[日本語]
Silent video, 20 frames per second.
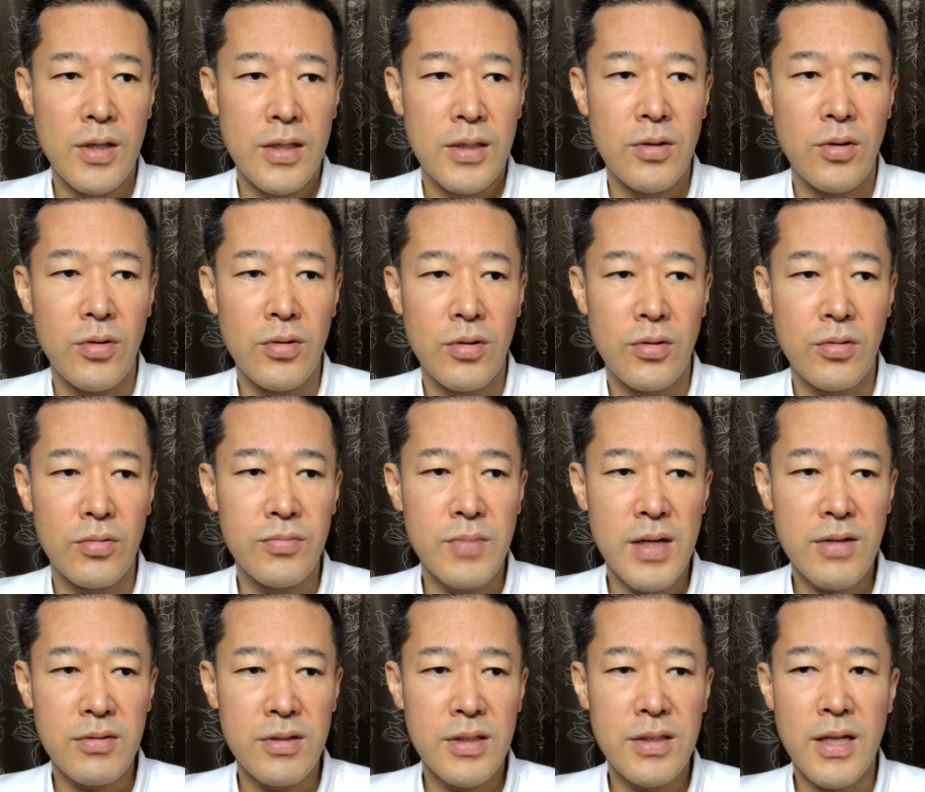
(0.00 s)
ういろいろとう
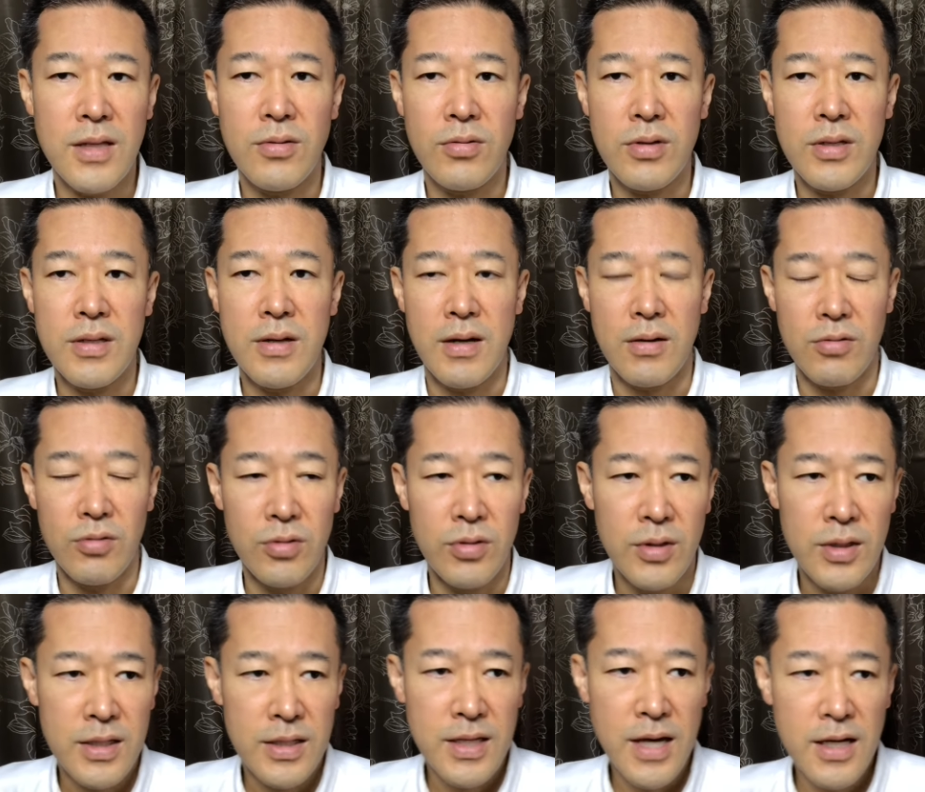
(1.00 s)
まくいった時にはこ
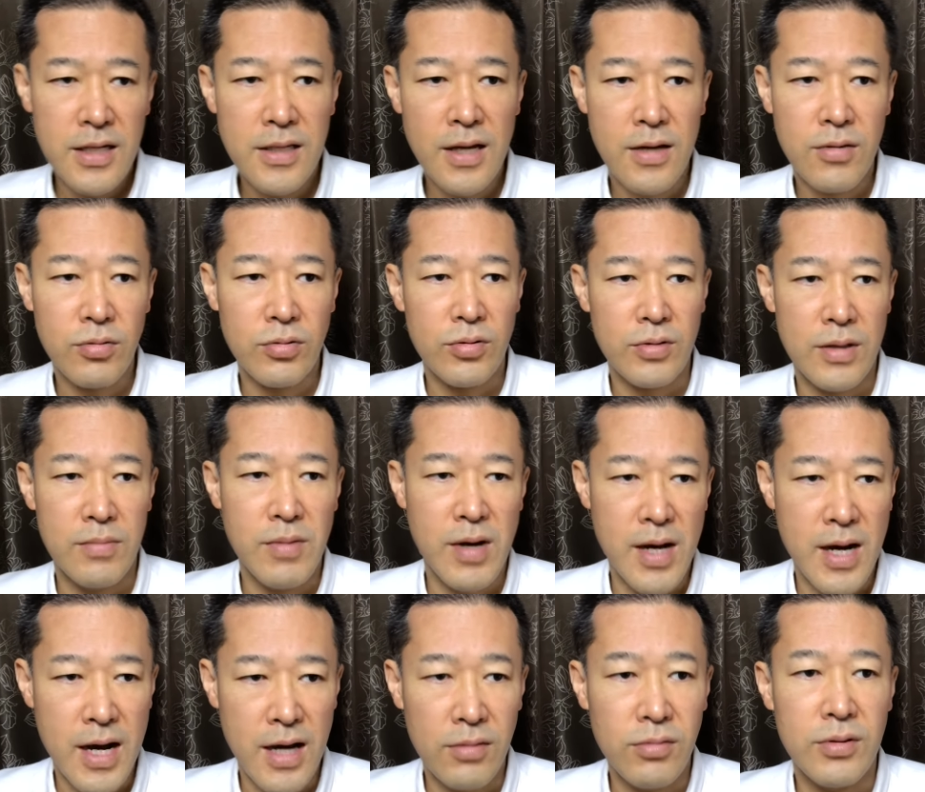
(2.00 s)
うやりたいことが
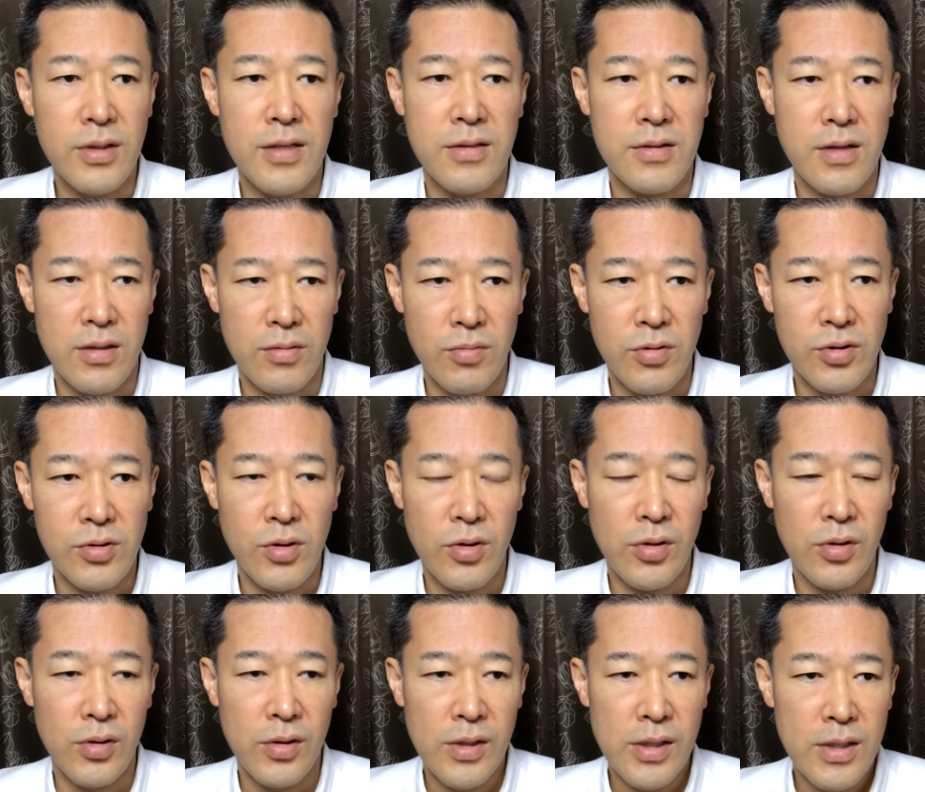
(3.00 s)
まああるんですけどもそ
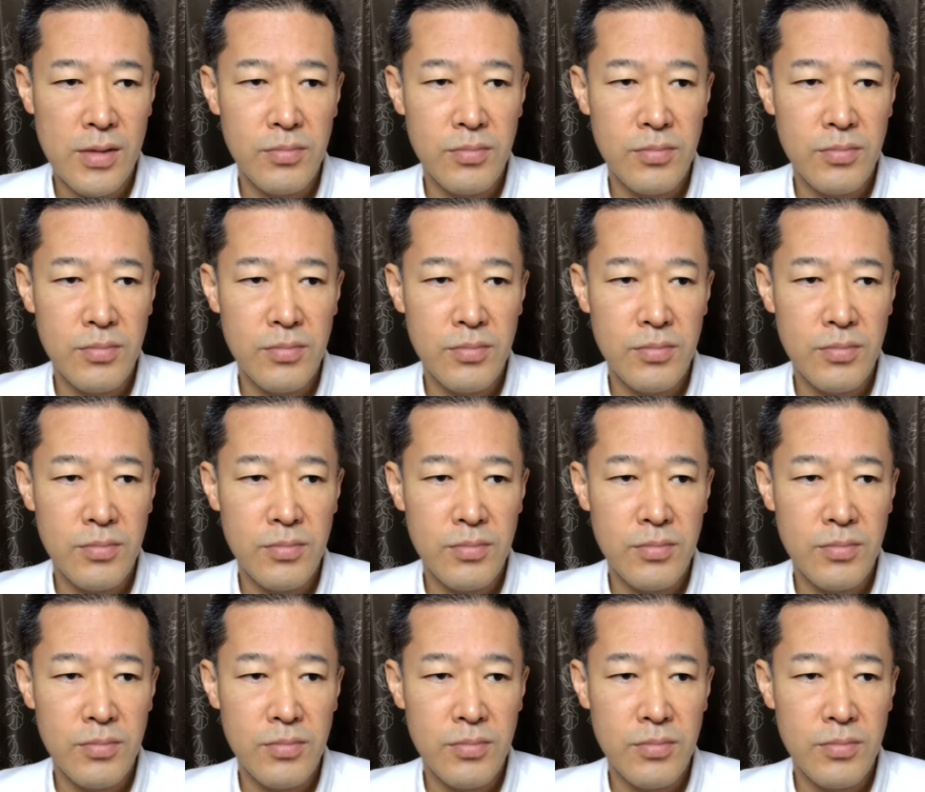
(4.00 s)
の